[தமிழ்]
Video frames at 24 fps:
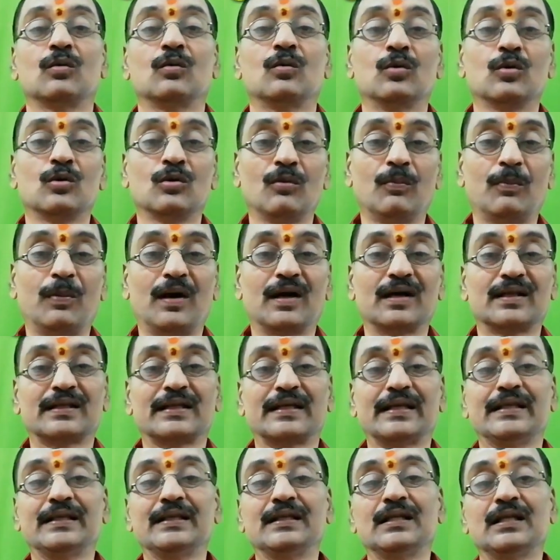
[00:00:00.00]
குரு
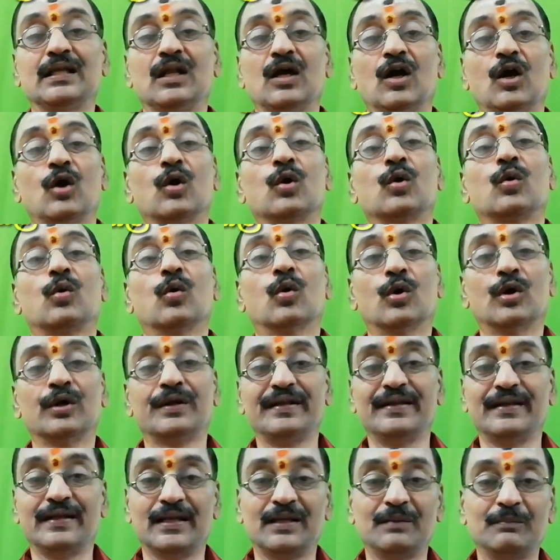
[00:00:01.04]
பார்க்கையில்
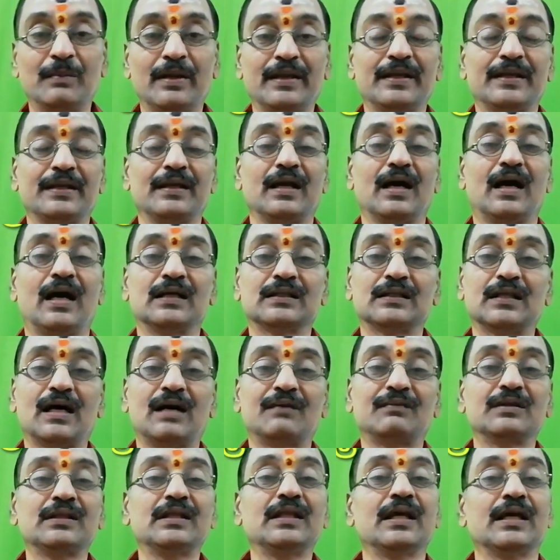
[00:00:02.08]
கோடி நன்மை
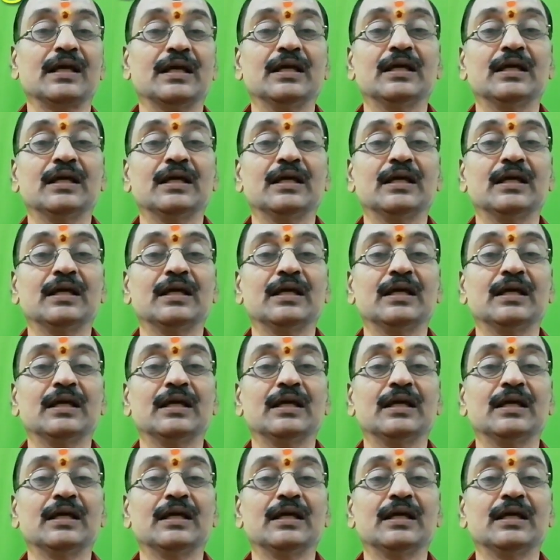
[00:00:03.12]
அதாவது